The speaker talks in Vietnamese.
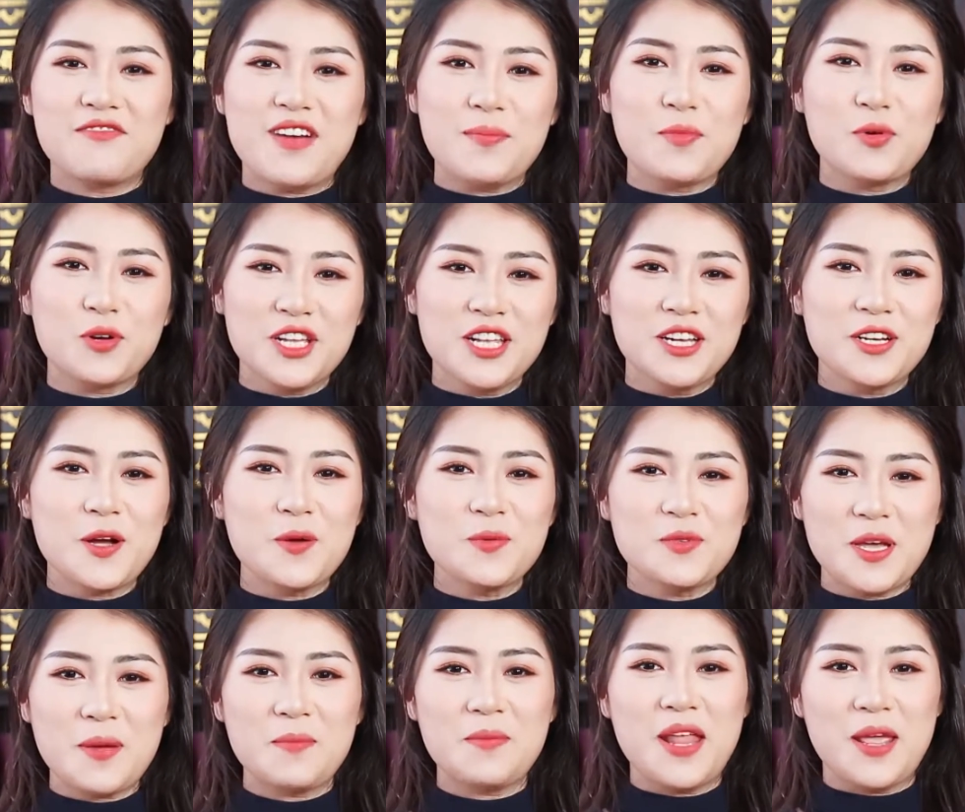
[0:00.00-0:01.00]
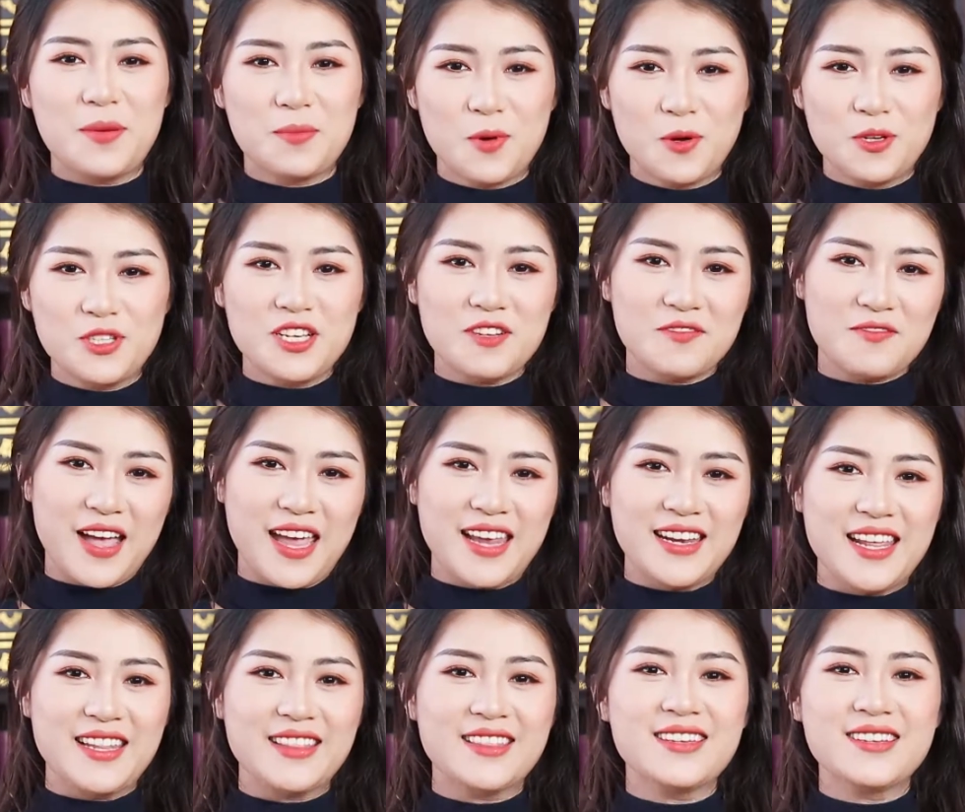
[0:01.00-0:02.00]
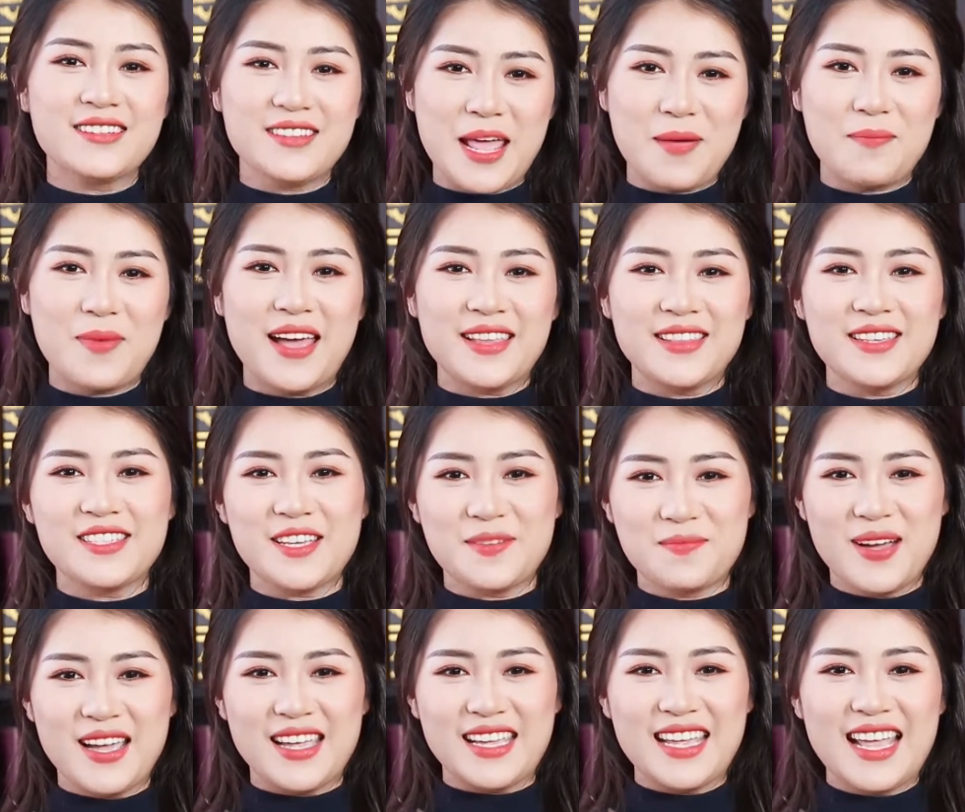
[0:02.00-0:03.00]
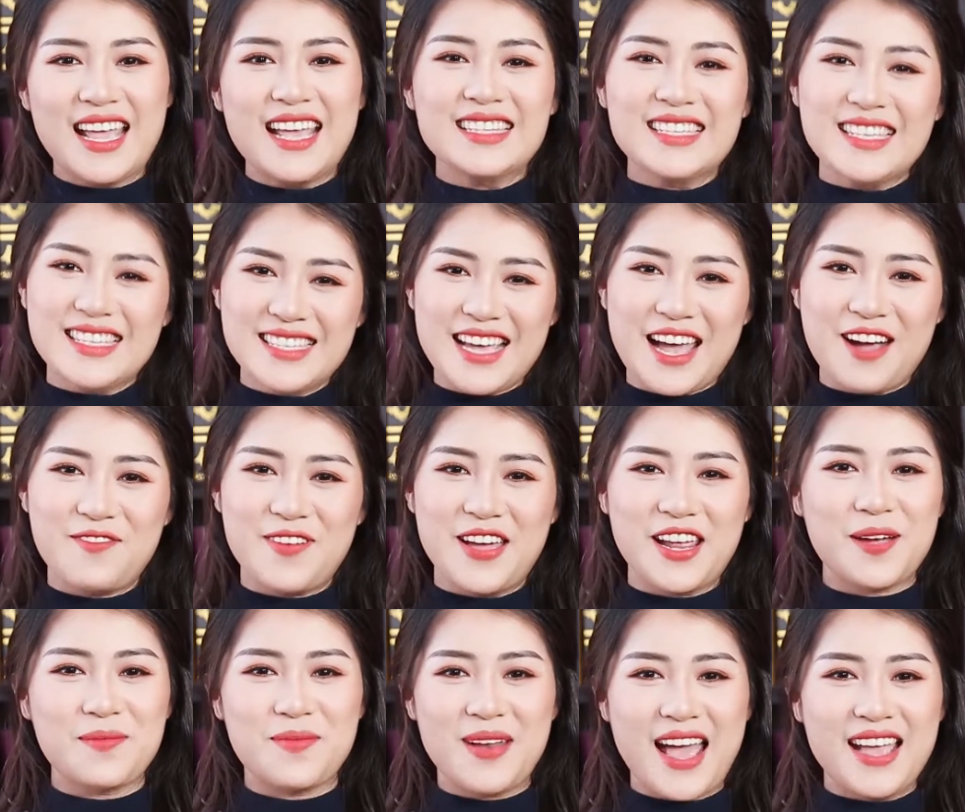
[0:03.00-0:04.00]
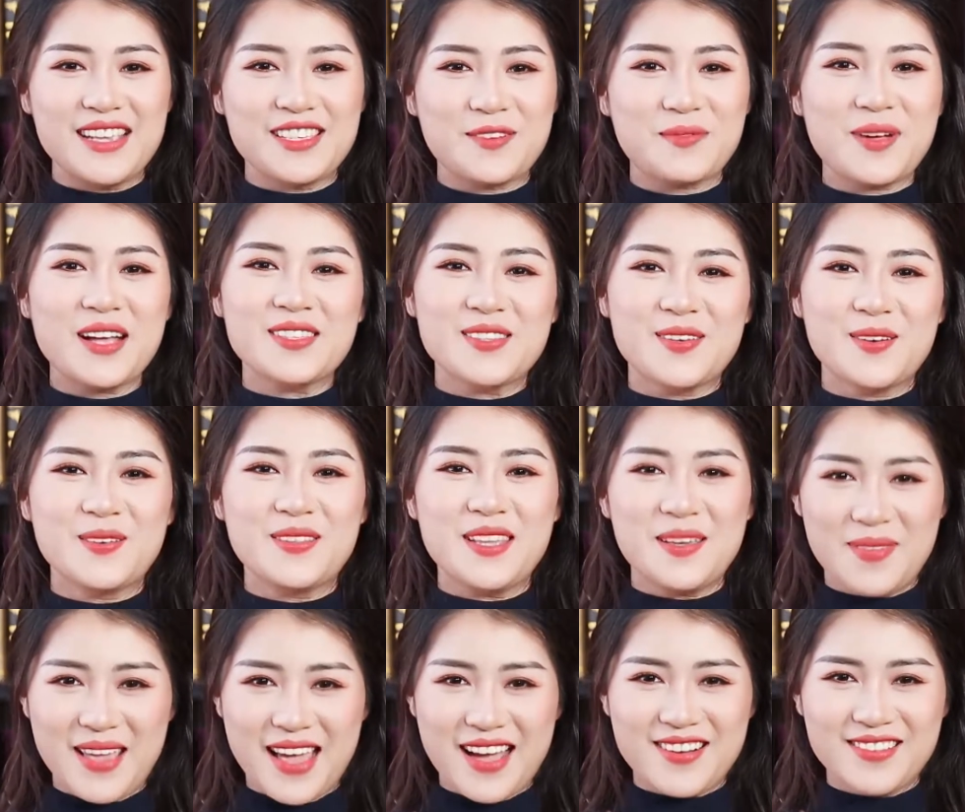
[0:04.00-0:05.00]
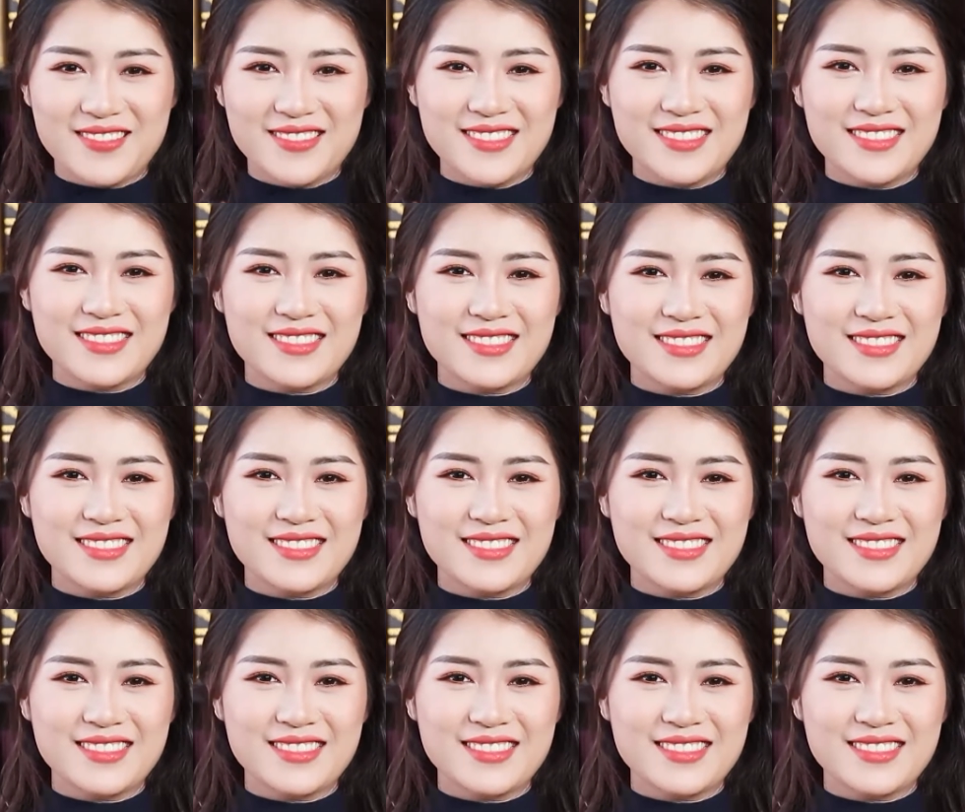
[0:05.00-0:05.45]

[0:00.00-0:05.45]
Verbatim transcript: và 1001 chiếc váy đến từ Đẹp 24 trên 7. Xin chào và hẹn gặp lại trong các số tiếp theo.